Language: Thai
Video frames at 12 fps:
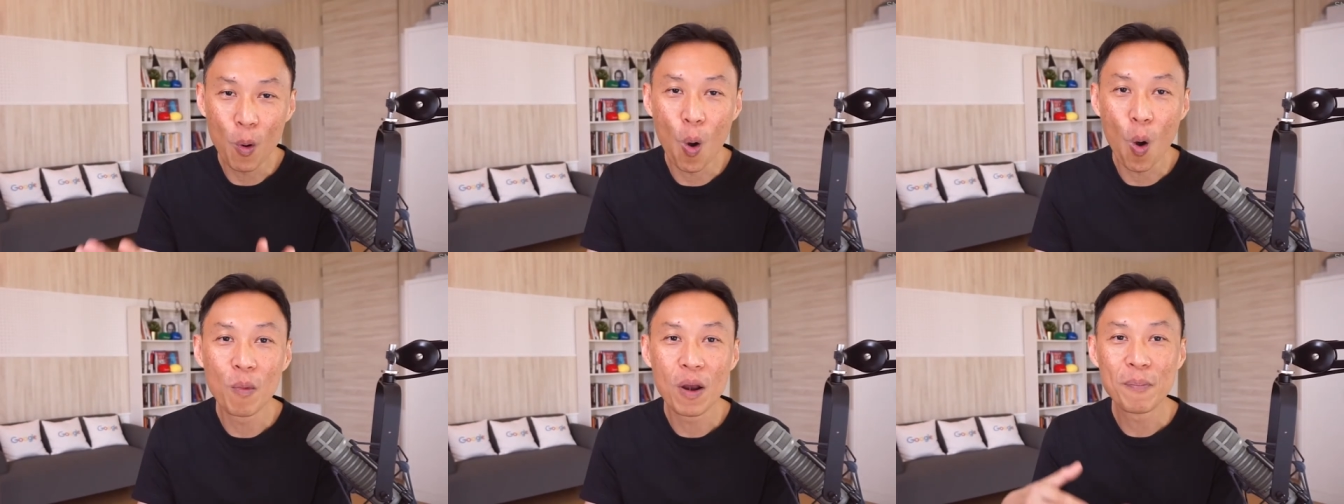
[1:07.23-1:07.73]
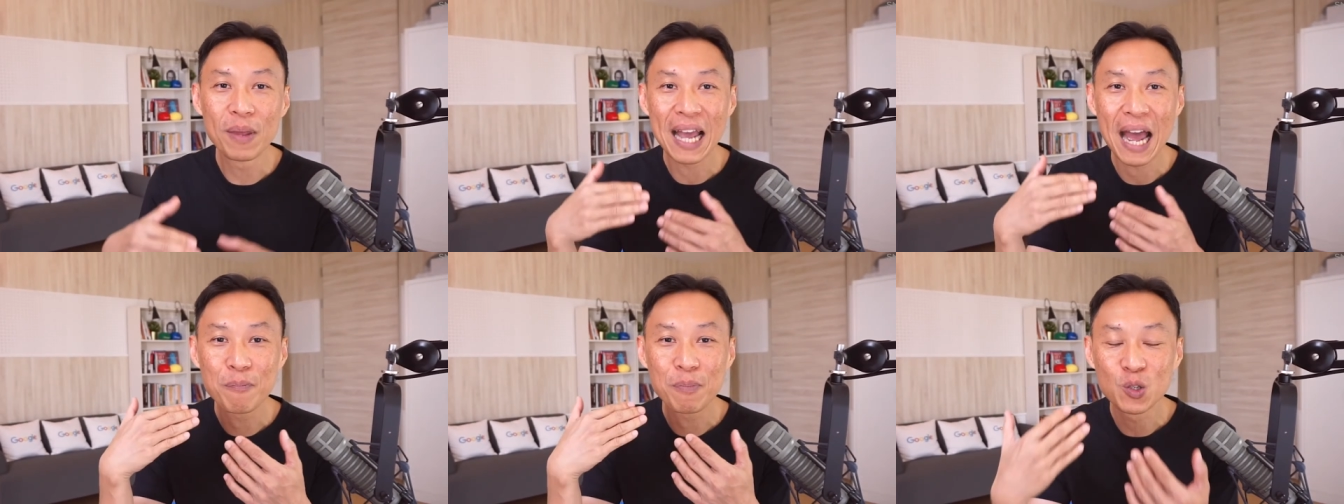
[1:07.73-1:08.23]
home แล้วมี
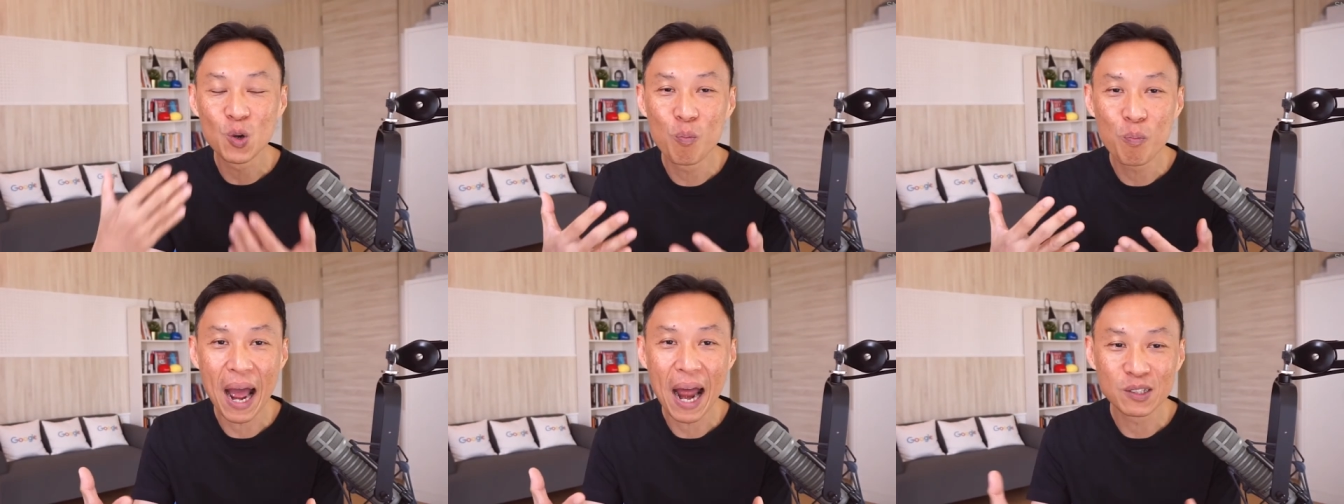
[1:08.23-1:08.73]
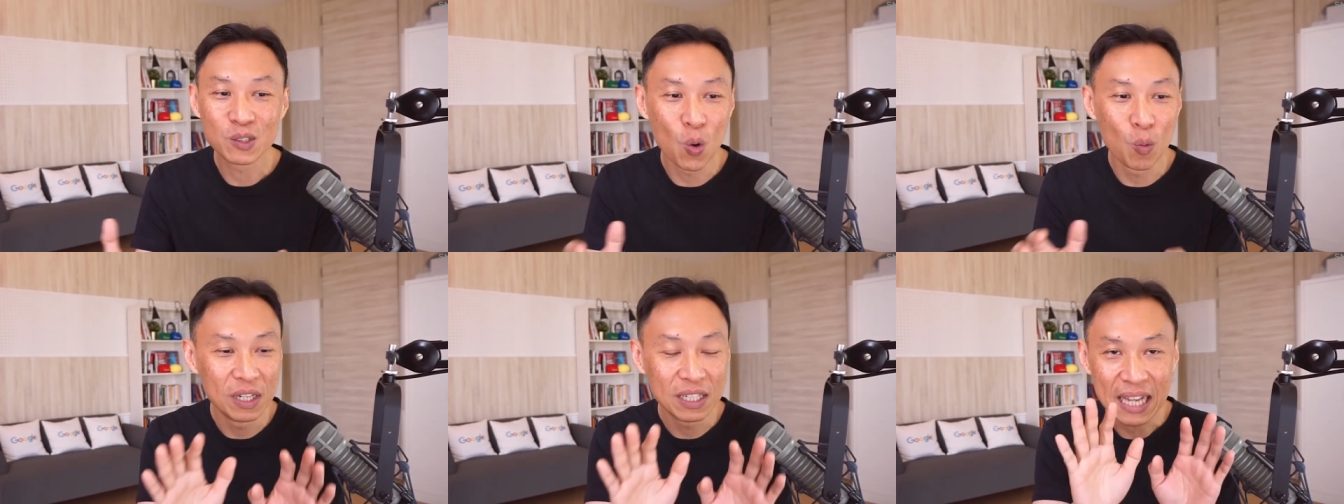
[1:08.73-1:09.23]
การประชุมผ่าน
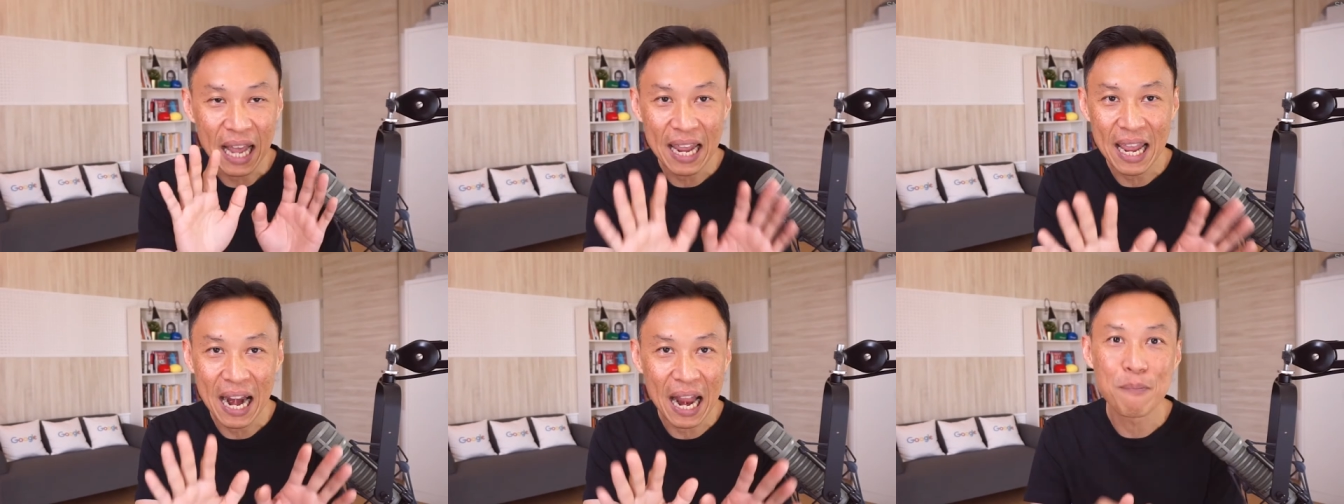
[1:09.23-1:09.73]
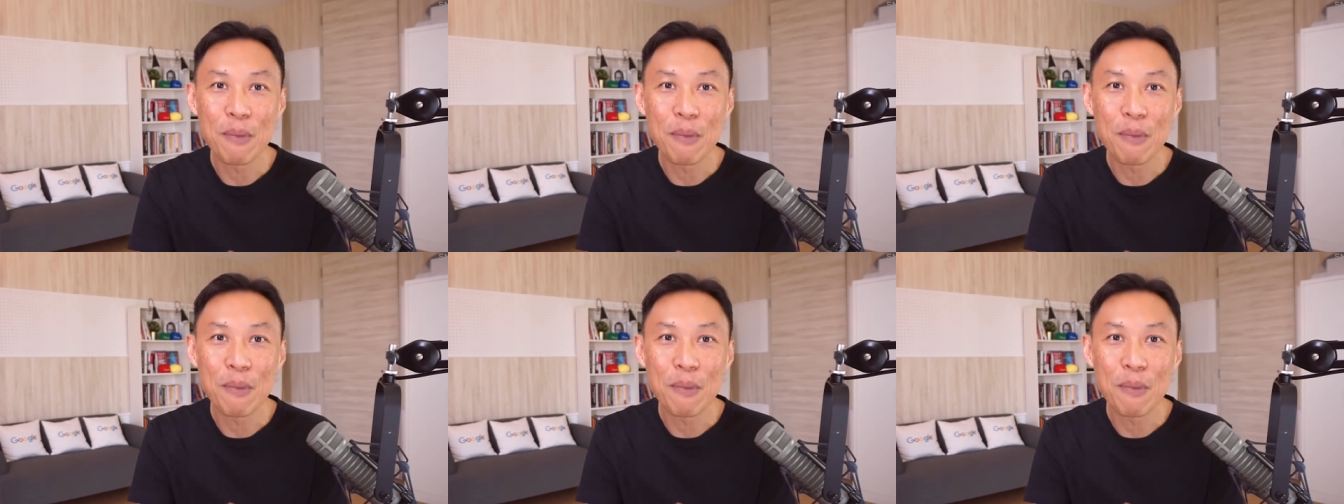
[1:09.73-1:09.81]
Zoom หรือใช้อะไร